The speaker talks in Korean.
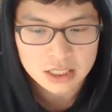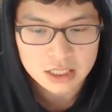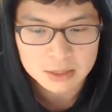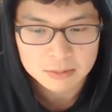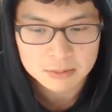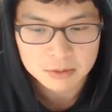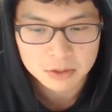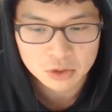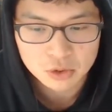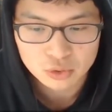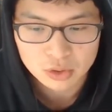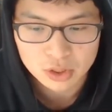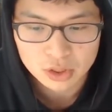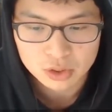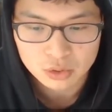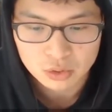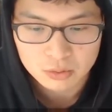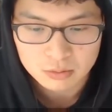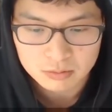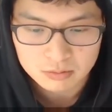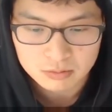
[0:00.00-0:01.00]
이번 주에
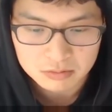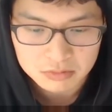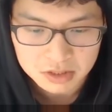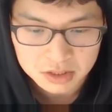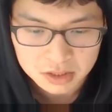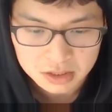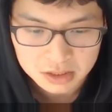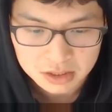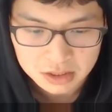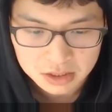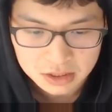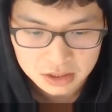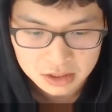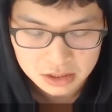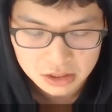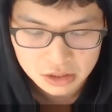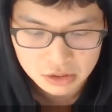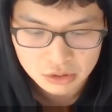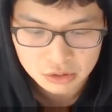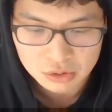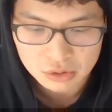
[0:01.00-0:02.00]
좀
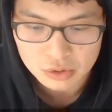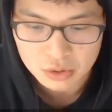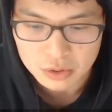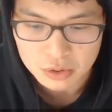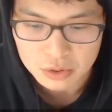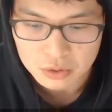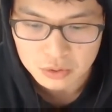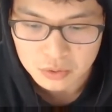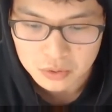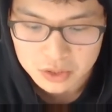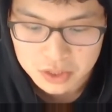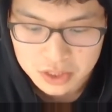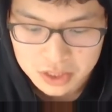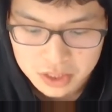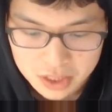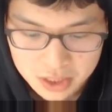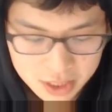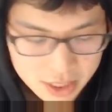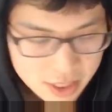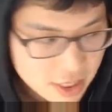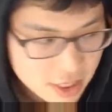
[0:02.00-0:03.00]
큰 뉴스도 있고
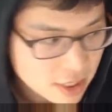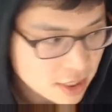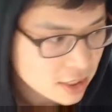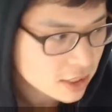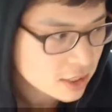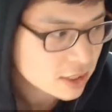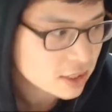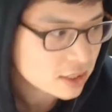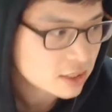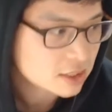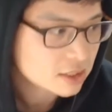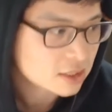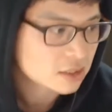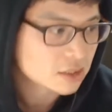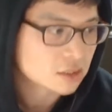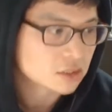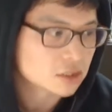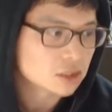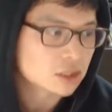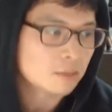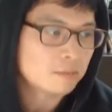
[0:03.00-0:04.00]
있는데
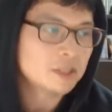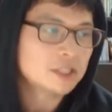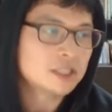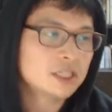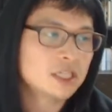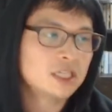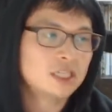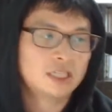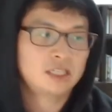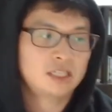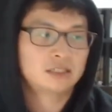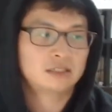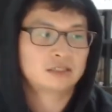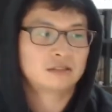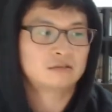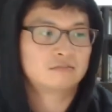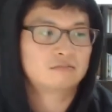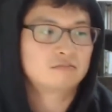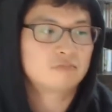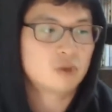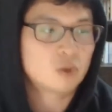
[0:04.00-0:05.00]
어, 첫
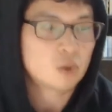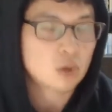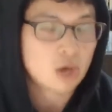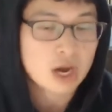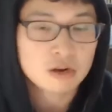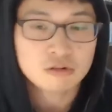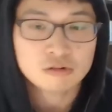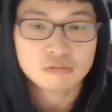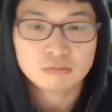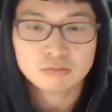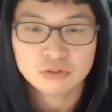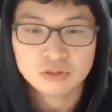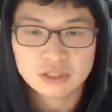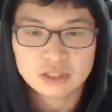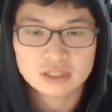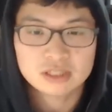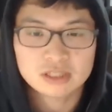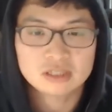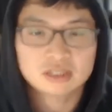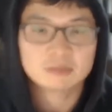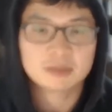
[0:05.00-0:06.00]
번째는 뭐 한국
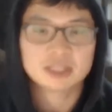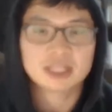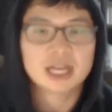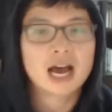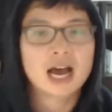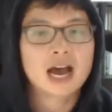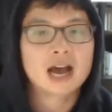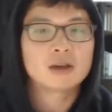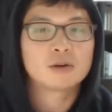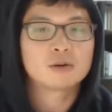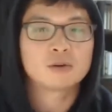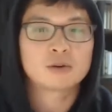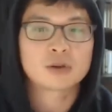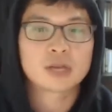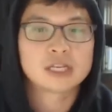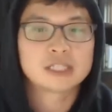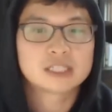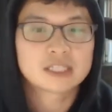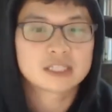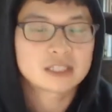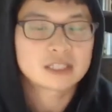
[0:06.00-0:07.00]
분들이면 다 알고
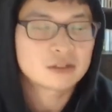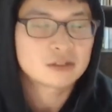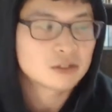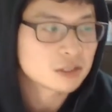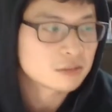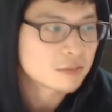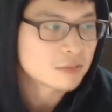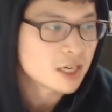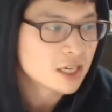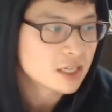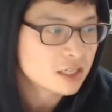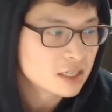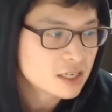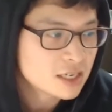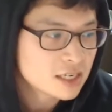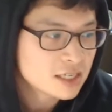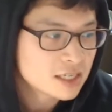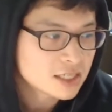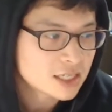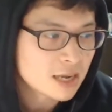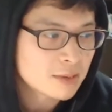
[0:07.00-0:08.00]
계실 거지만
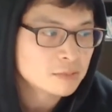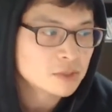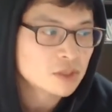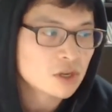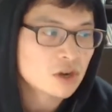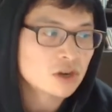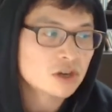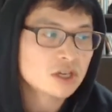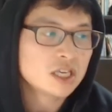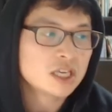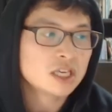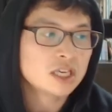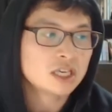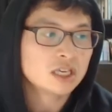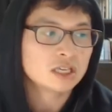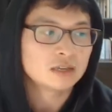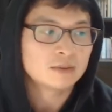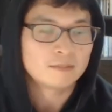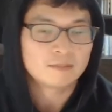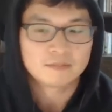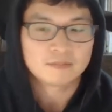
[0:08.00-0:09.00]

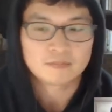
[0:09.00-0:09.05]
삼성이